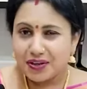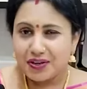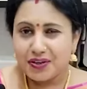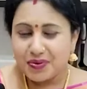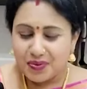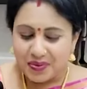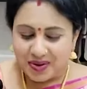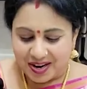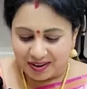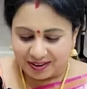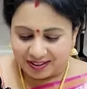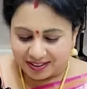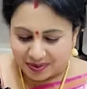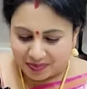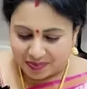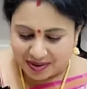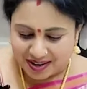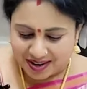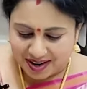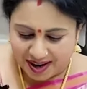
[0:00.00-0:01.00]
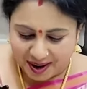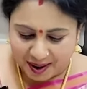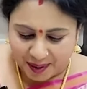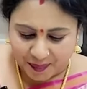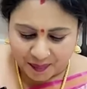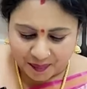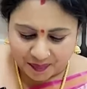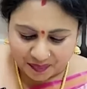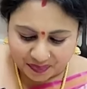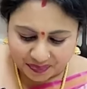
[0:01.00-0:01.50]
இன்னும் ஒன்றே ஒன்று சாப்பிட்டுக்கிறேன்